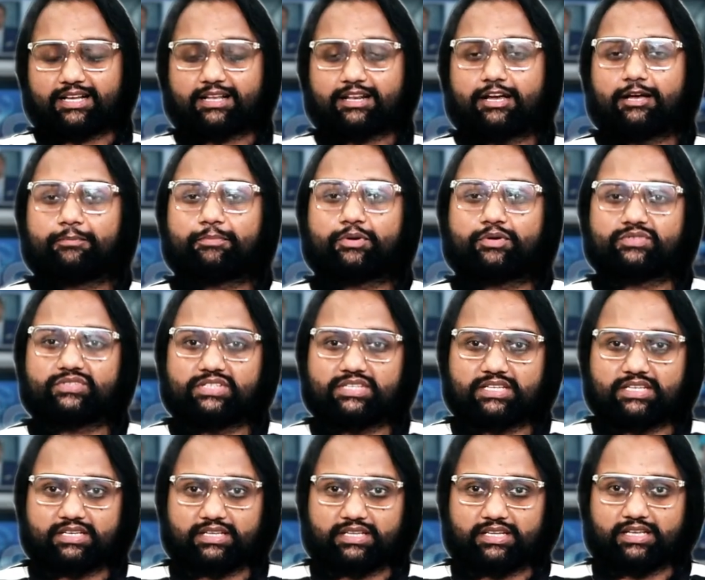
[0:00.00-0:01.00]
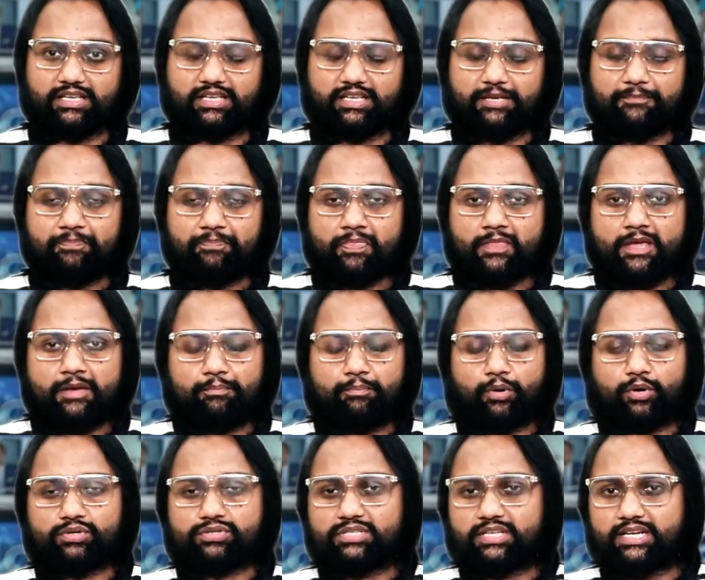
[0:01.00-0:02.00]
अगर आप ब्राउजिंग कर रहे हैं
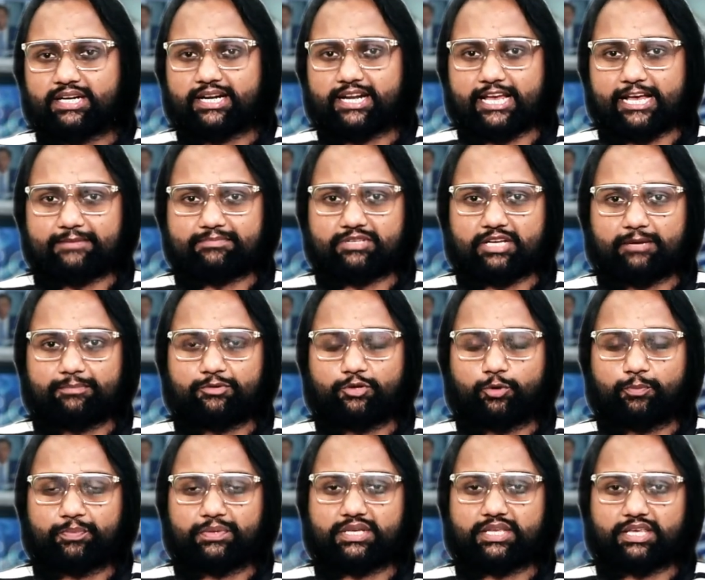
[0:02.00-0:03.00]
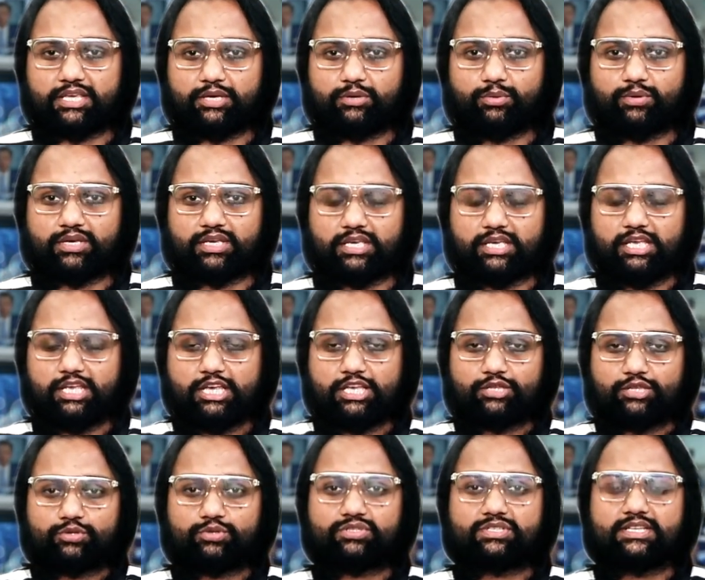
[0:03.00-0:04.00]
बहुत सारे टैब्स आपने ओपन किए हुए हैं
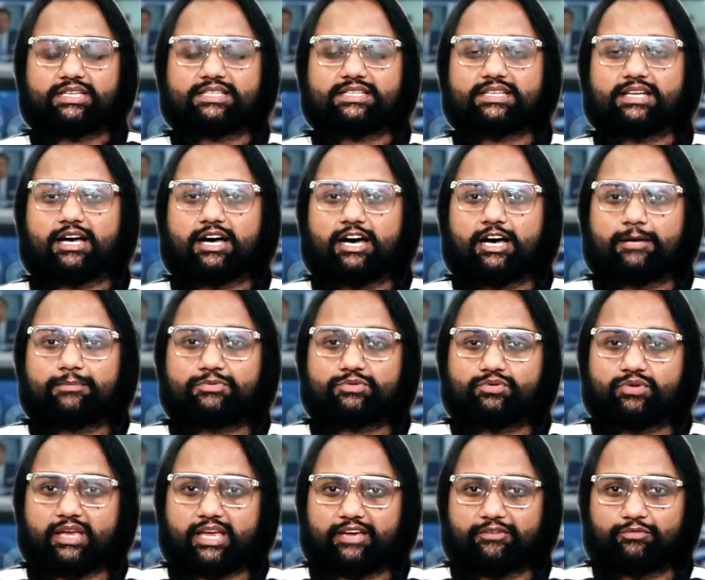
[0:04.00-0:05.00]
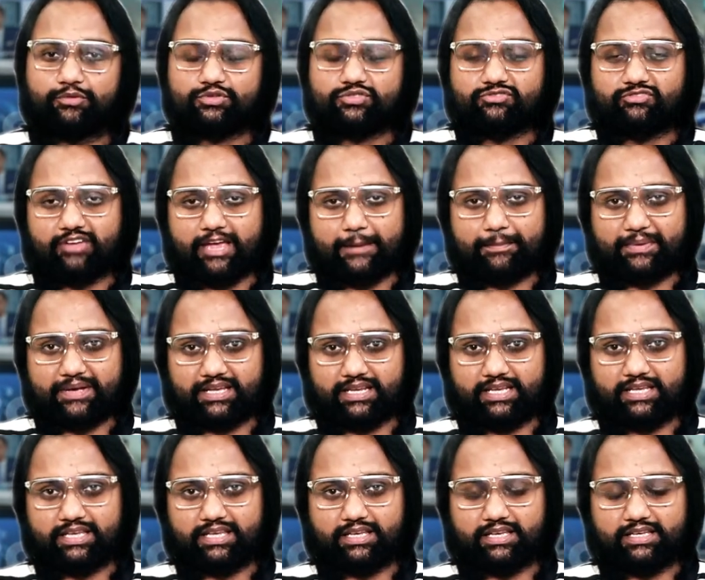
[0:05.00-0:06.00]
तो जस्ट आप जो है वो स्वैप
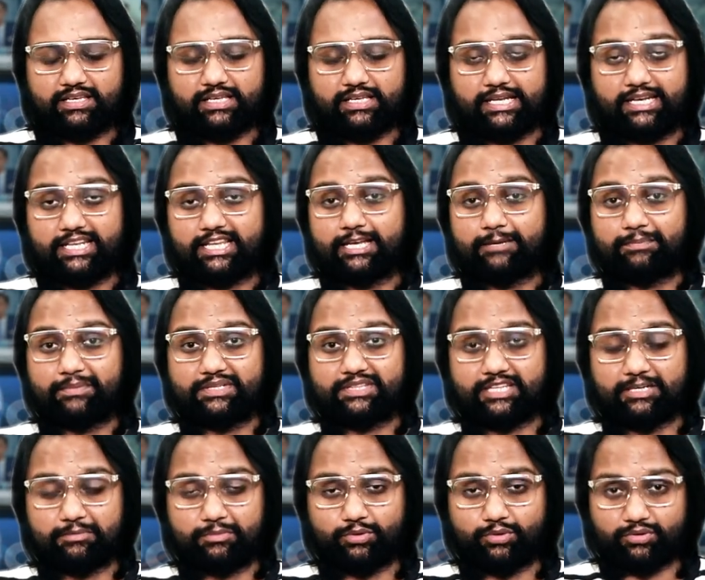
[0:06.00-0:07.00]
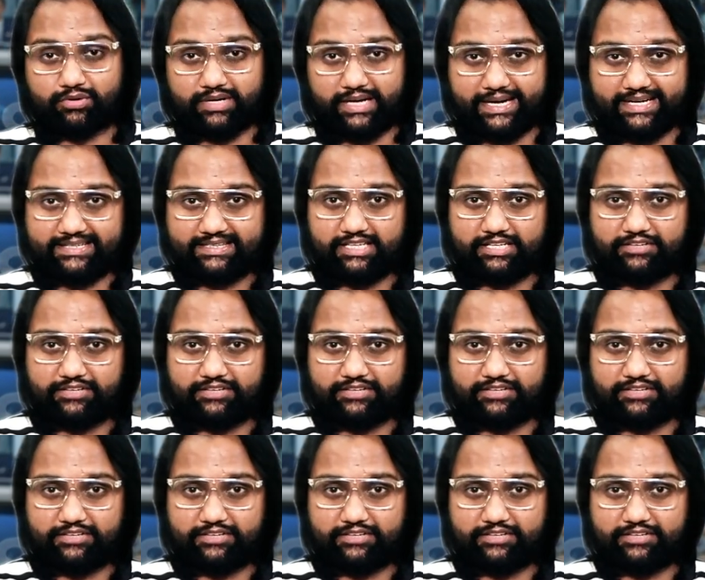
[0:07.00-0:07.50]
करेंगे यानी कि अपने थम को राइट